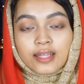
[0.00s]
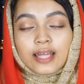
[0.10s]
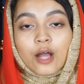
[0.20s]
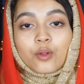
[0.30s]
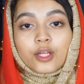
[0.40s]

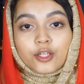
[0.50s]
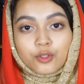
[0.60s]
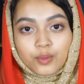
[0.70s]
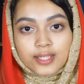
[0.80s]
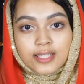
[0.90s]
তাহলে
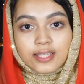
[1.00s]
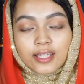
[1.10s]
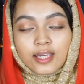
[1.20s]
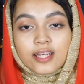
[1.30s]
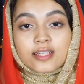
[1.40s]
ইউএসএতে
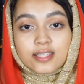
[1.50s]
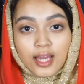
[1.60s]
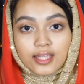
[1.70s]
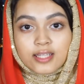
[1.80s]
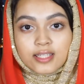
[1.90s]

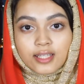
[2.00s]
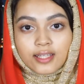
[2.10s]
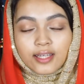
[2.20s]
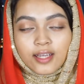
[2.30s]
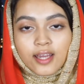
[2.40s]
যাদের
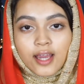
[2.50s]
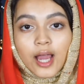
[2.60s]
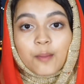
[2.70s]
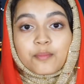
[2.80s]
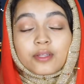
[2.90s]
সাথে
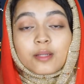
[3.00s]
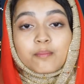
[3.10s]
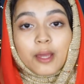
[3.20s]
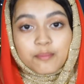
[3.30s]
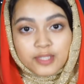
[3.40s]
আপনাদের
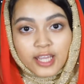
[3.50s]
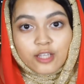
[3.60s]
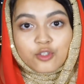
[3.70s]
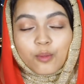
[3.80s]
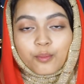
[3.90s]
ব্যবসায়িক
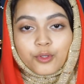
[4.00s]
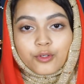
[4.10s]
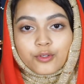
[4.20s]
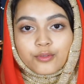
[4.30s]
সম্পর্ক